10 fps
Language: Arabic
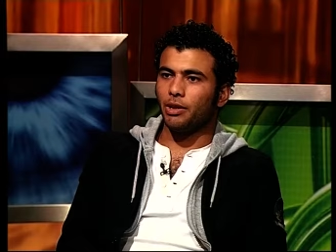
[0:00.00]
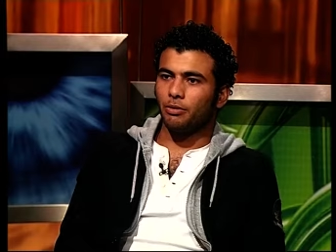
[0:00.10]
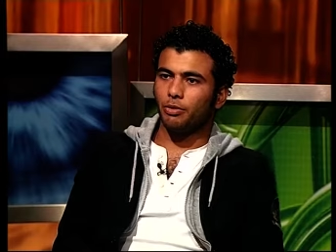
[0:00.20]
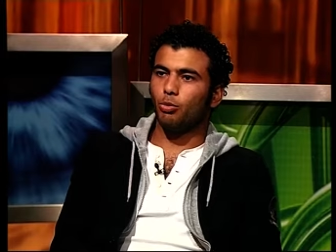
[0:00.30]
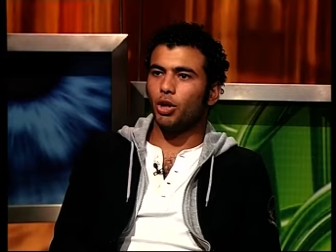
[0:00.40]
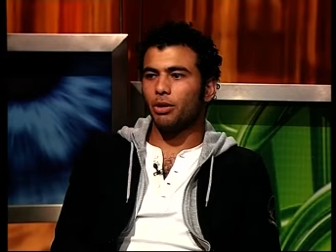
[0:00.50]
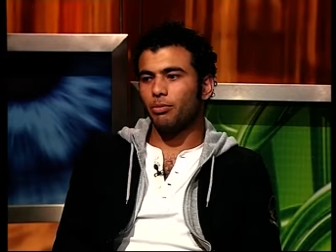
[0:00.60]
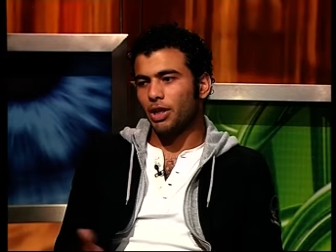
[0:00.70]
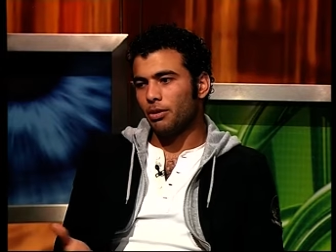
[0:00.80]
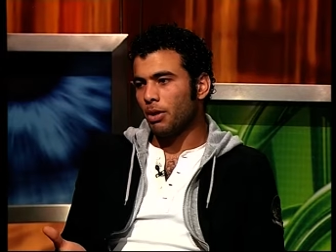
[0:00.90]
يعني في آه. مهاجم
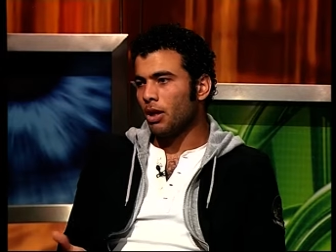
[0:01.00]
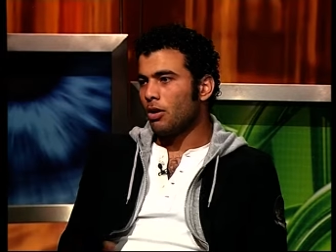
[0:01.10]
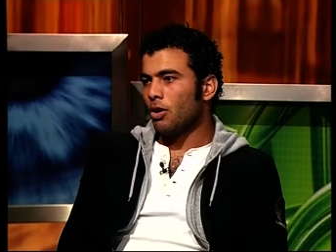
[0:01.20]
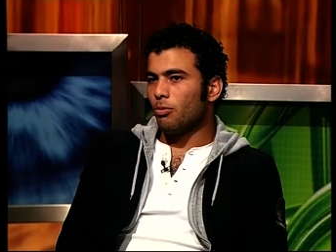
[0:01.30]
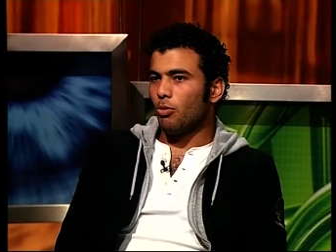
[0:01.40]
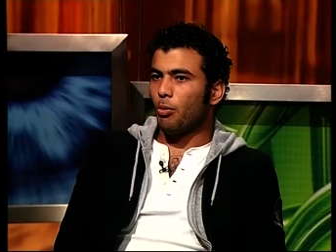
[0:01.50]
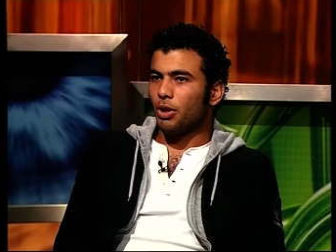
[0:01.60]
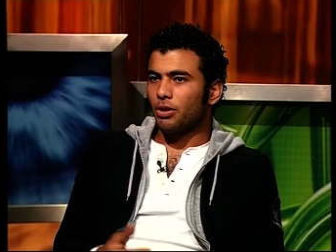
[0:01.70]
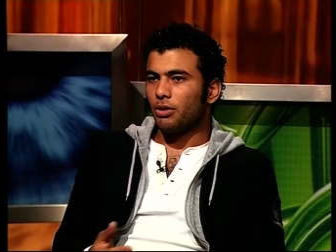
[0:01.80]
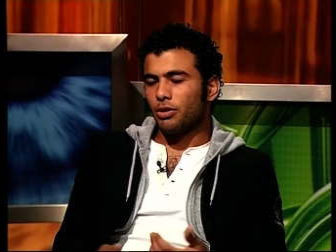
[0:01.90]
تاني
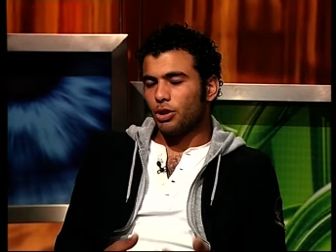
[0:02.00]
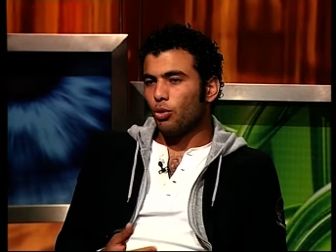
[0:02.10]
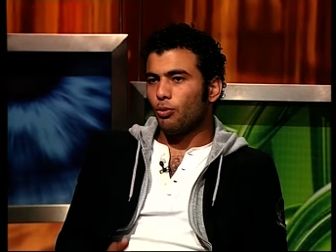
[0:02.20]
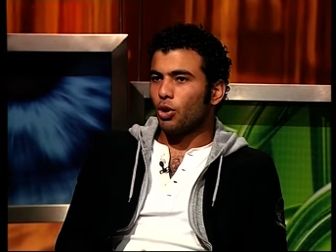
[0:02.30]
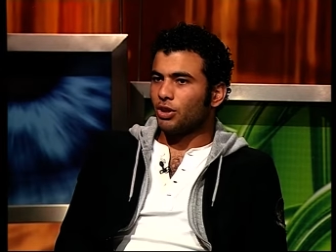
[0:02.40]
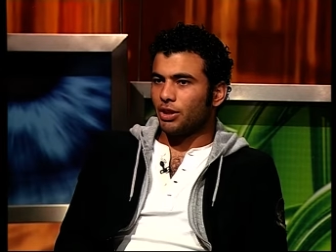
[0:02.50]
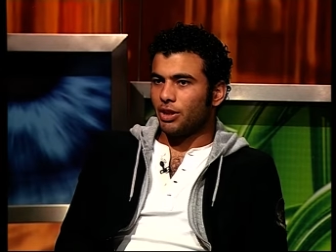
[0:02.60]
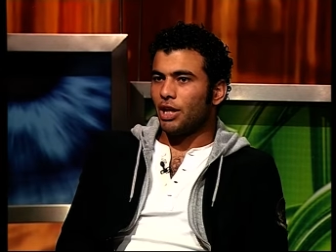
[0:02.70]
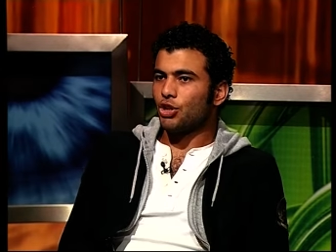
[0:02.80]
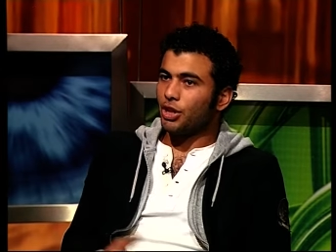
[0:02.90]
ممكن تيجي له فرص
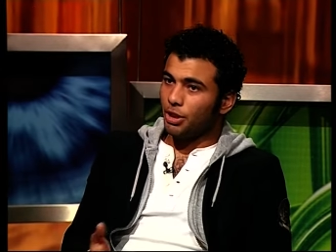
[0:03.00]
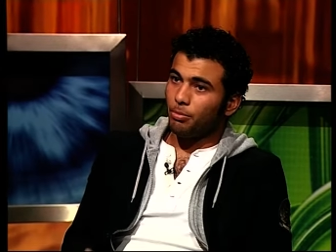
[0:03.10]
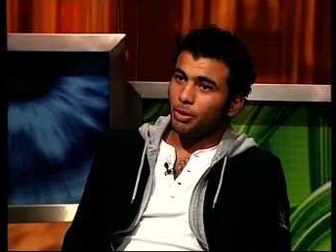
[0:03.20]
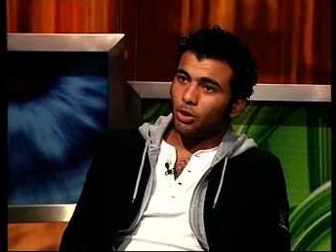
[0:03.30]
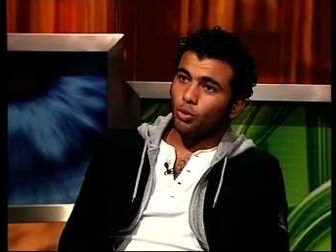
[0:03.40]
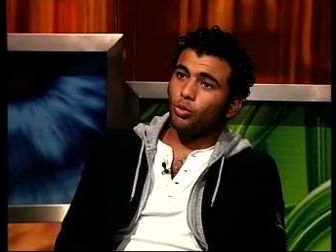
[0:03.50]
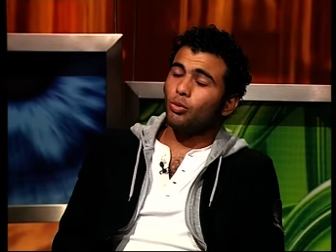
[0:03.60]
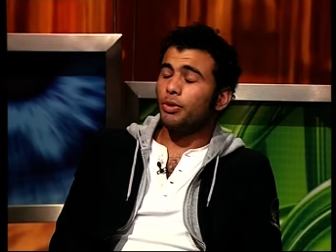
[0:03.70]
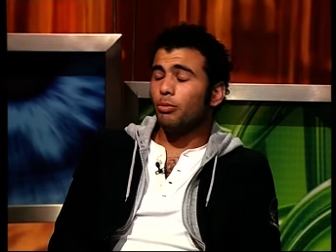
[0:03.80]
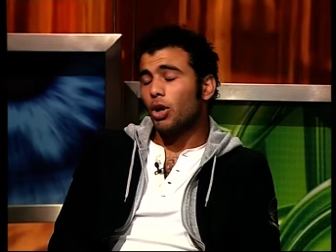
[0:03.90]
كتير عشان يجيب منها جون
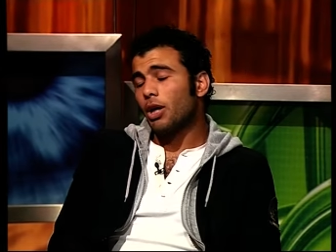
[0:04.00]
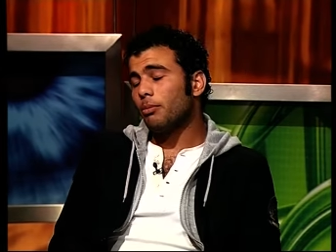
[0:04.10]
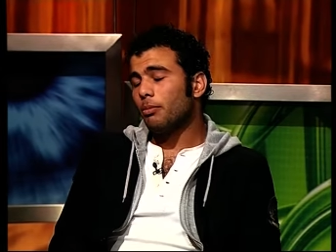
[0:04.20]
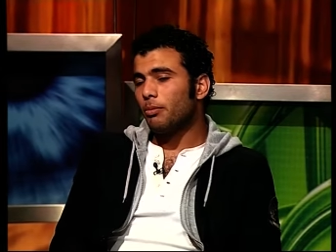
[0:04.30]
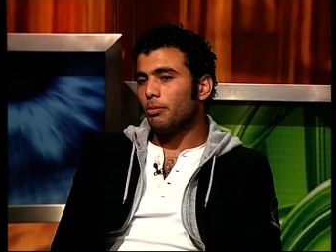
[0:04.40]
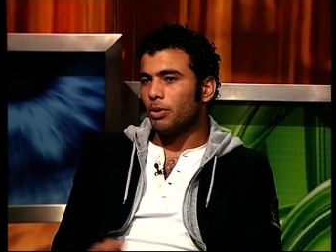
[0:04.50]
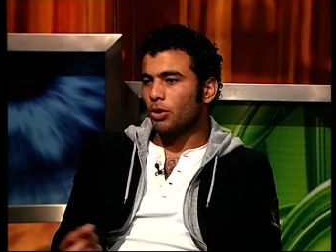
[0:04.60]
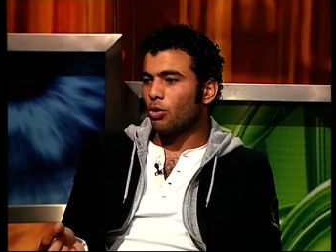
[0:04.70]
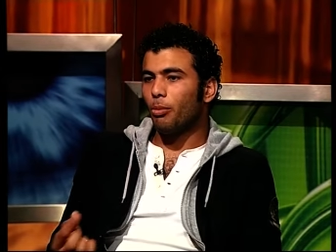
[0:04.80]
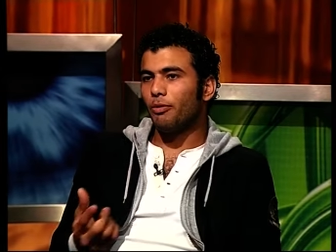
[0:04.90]
وفي مهاجم
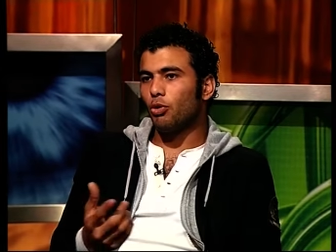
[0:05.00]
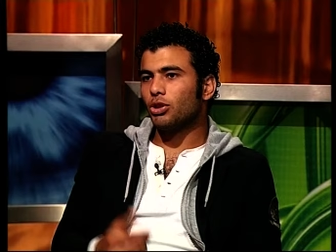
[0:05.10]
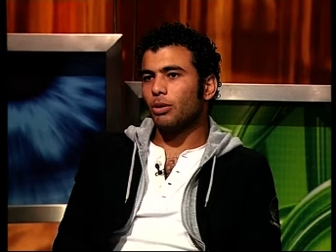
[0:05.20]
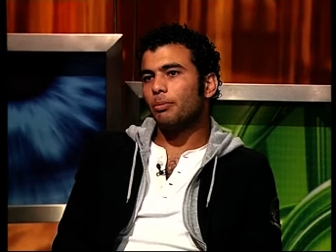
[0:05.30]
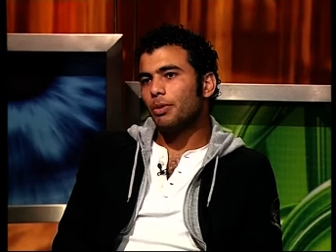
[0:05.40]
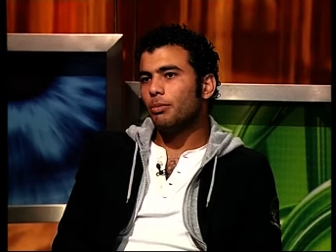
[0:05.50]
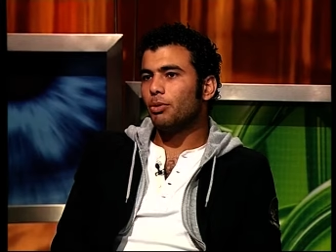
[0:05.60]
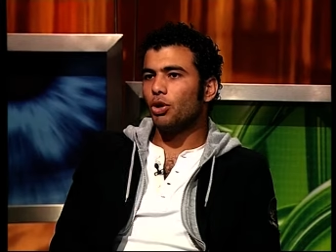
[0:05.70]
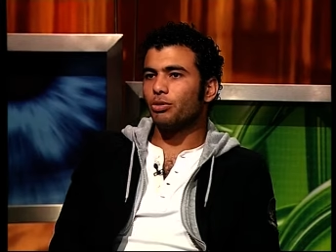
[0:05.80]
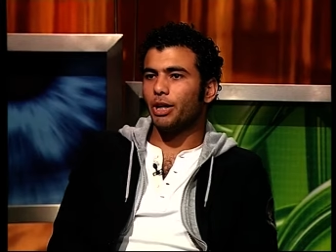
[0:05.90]
من ربع فرصه
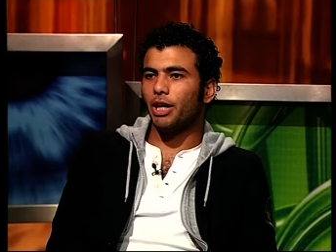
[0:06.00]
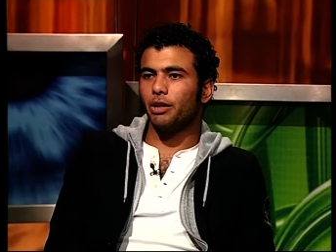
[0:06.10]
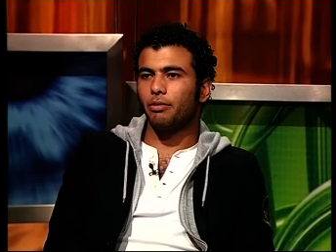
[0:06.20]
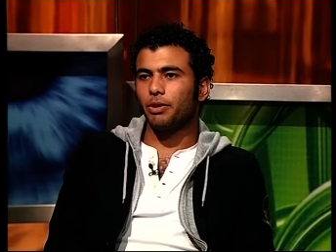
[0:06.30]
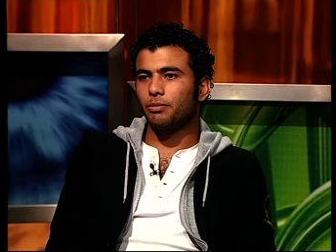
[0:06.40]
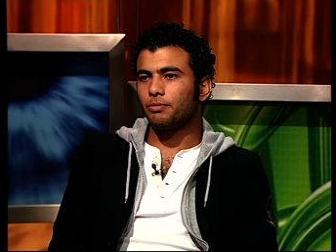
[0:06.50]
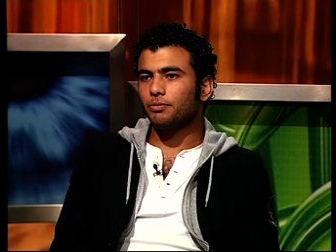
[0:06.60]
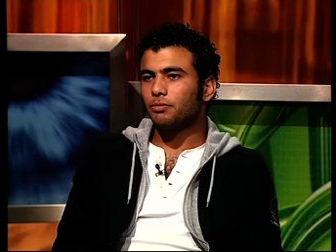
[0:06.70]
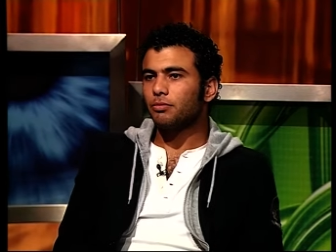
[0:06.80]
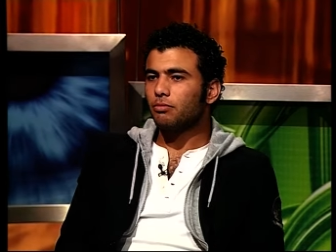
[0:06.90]
بيحرز منها اهداف يعني
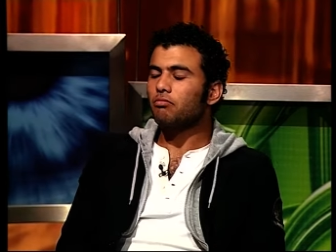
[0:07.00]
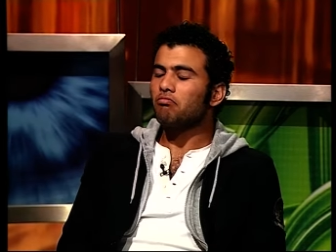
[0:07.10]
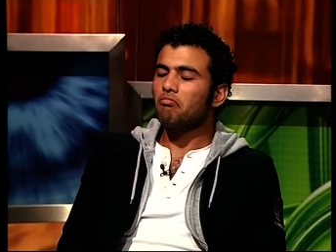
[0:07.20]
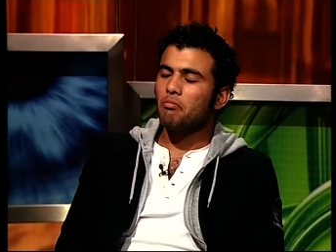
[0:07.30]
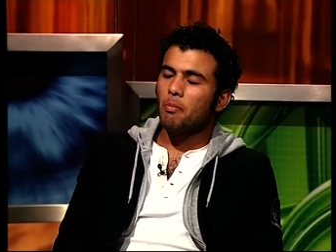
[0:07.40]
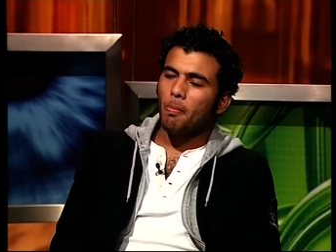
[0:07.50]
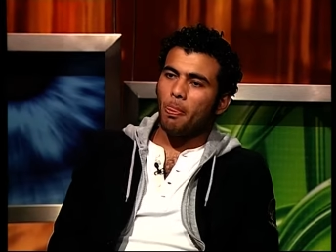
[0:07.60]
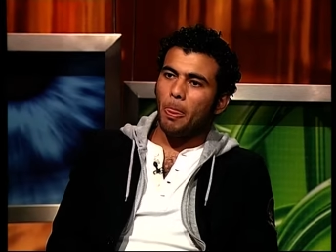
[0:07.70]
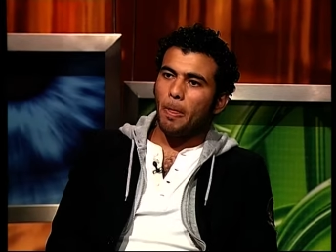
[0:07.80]
اه عشان كده